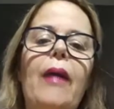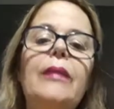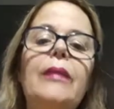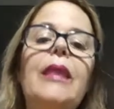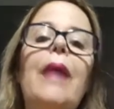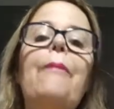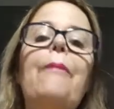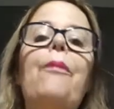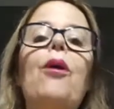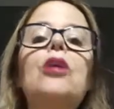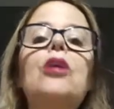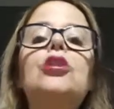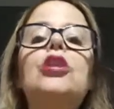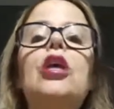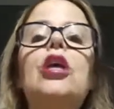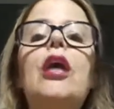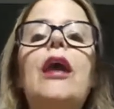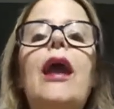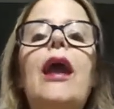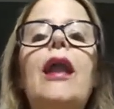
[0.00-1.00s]
depois
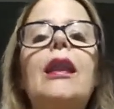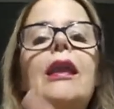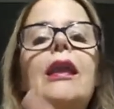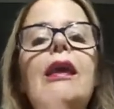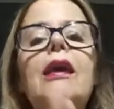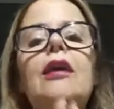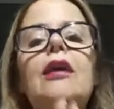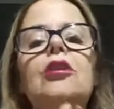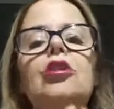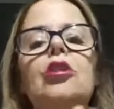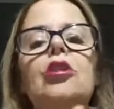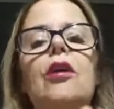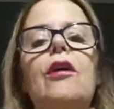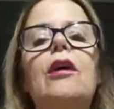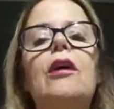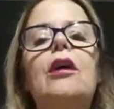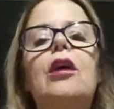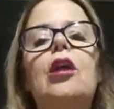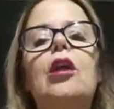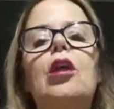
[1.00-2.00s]
que Elias
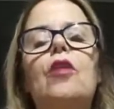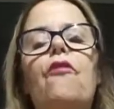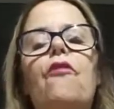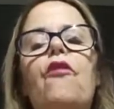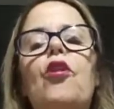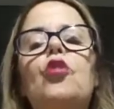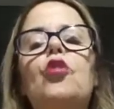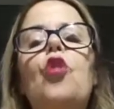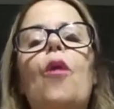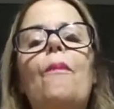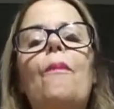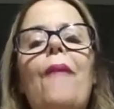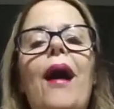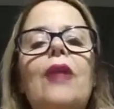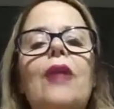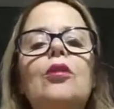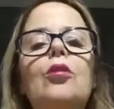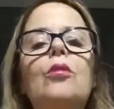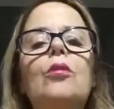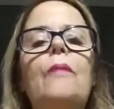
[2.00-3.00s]
que foi
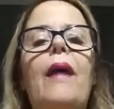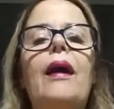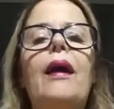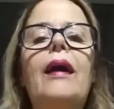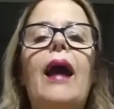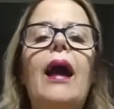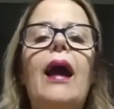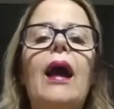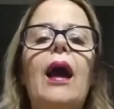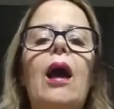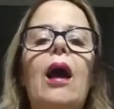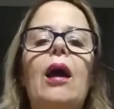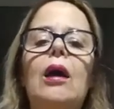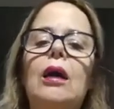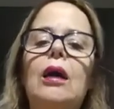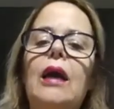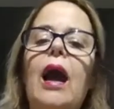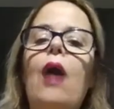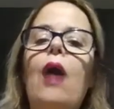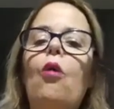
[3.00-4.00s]
tomado numa
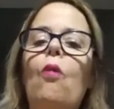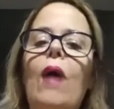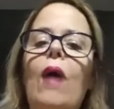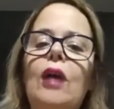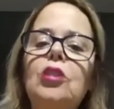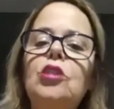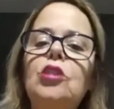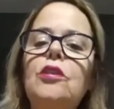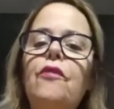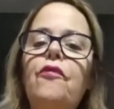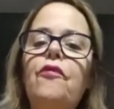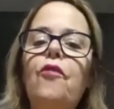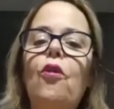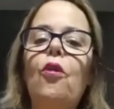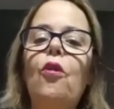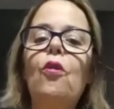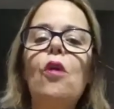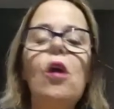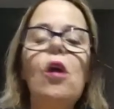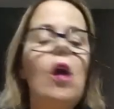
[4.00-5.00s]
carruagem de
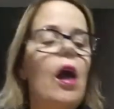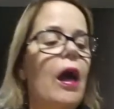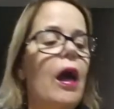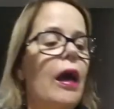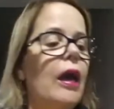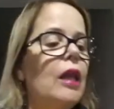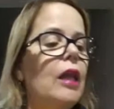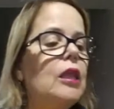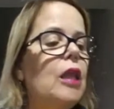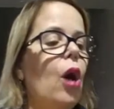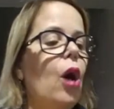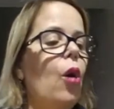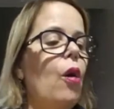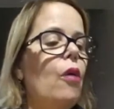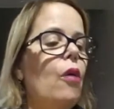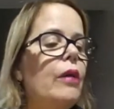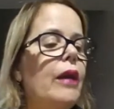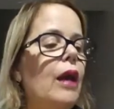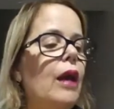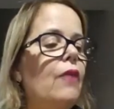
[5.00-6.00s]
fogo. Então
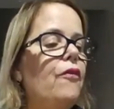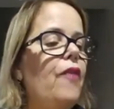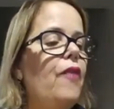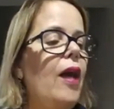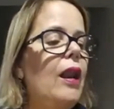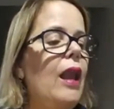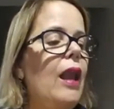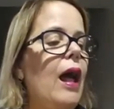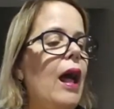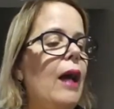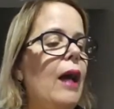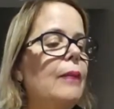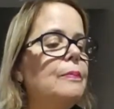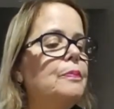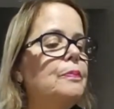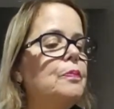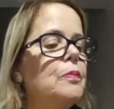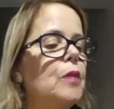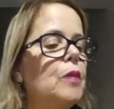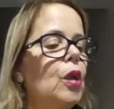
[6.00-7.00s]
eu quero falar
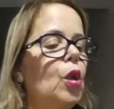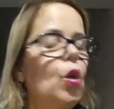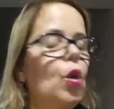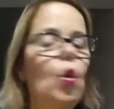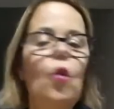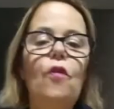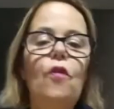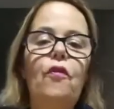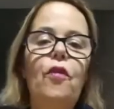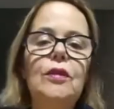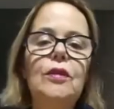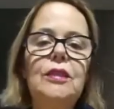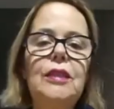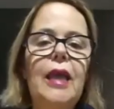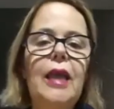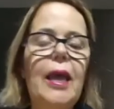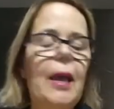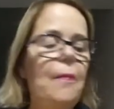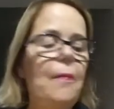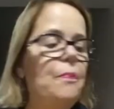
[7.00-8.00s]
com
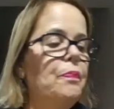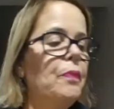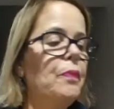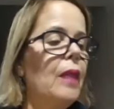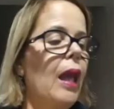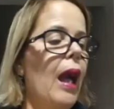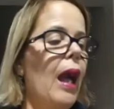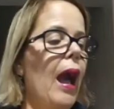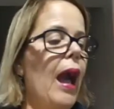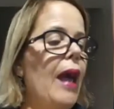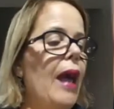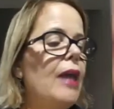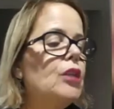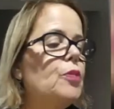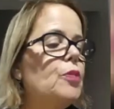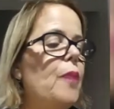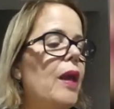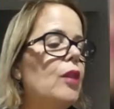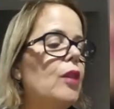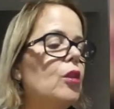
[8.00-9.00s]
você a
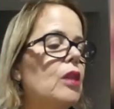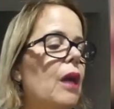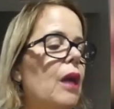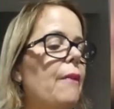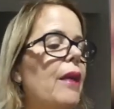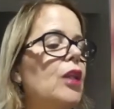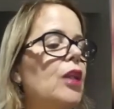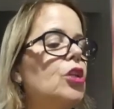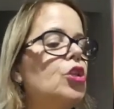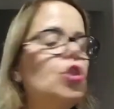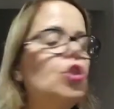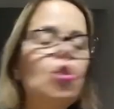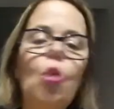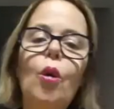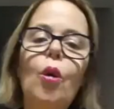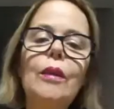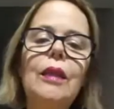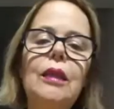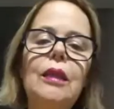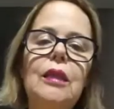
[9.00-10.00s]
respeito também de
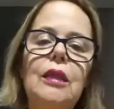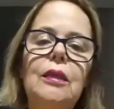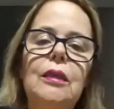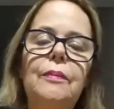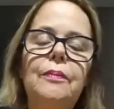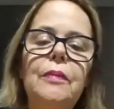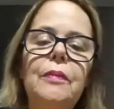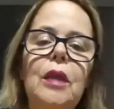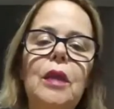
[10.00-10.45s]
Jonathan,